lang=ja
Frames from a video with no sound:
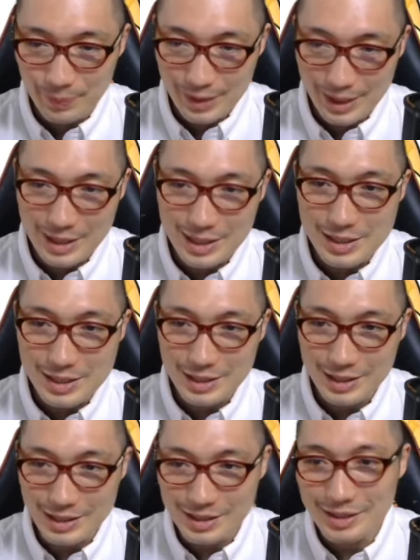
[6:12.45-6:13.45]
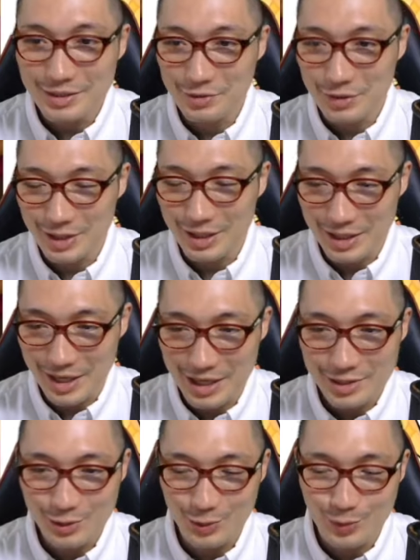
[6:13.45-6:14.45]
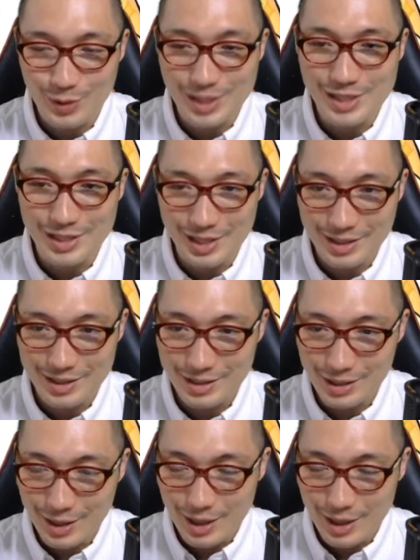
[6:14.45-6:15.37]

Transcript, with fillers: 誰かしら助かってくれたらね、ちょっと嬉しいです。